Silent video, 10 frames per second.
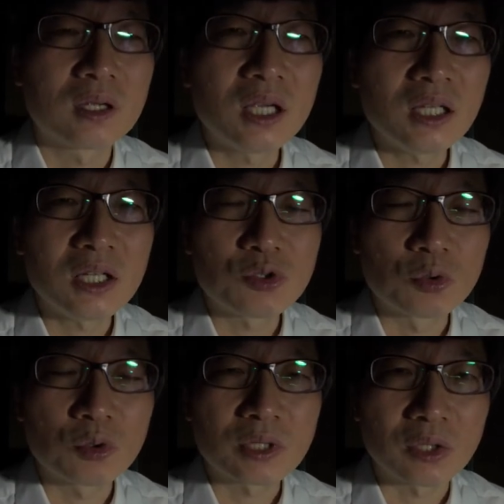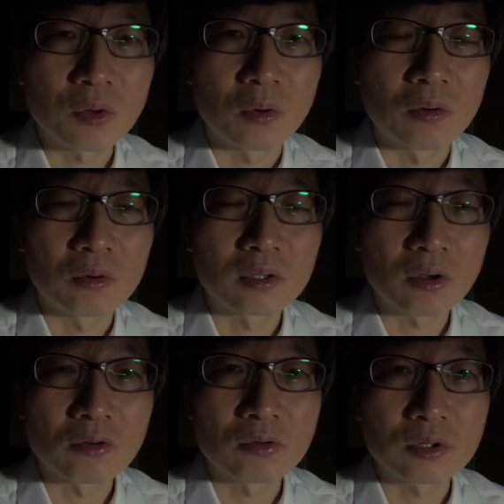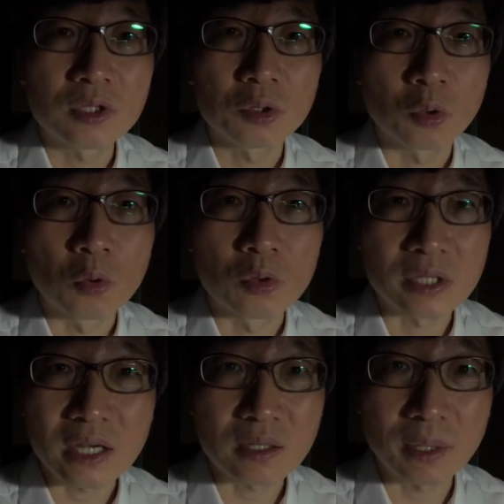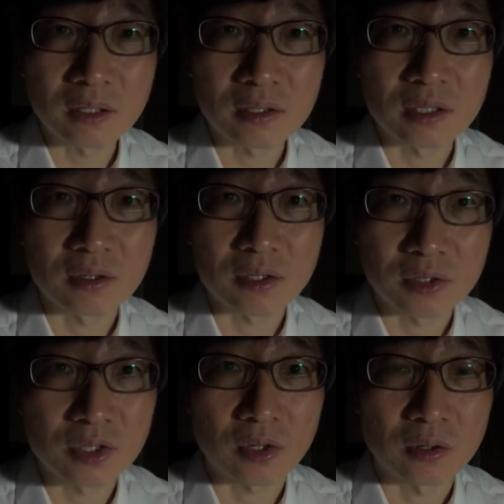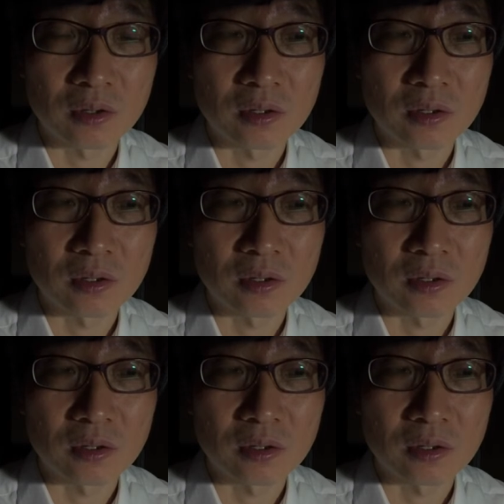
ed 중동사도 결국은 동사에서 만들어진 거죠. 그죠?